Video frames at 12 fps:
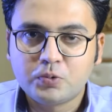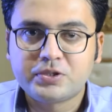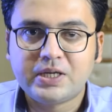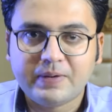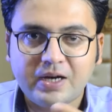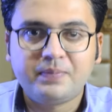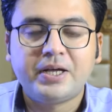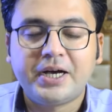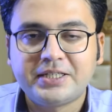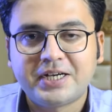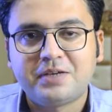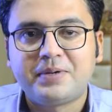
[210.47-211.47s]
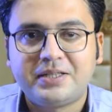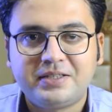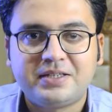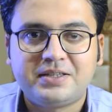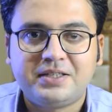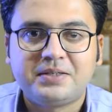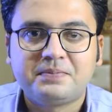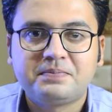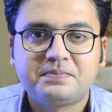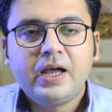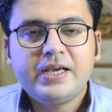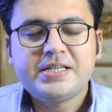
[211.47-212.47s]
उसके बारे में आगे जाके बात करते हैं
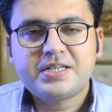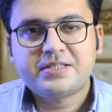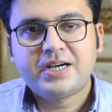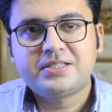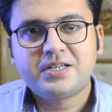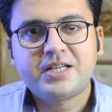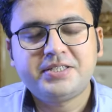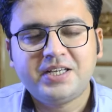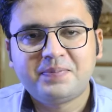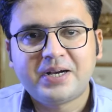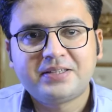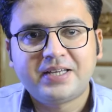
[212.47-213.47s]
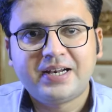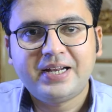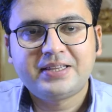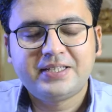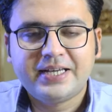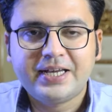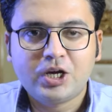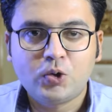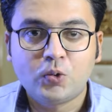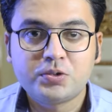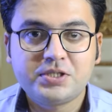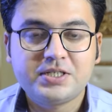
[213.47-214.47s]
इसके साथ साथ ये बात कर लेते हैं कि
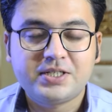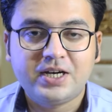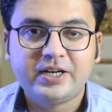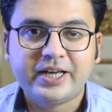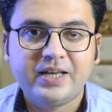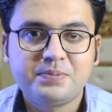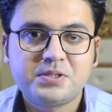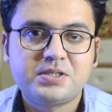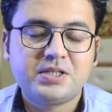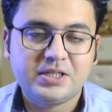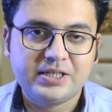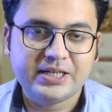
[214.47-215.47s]
कौन सी स्किन टाइप्स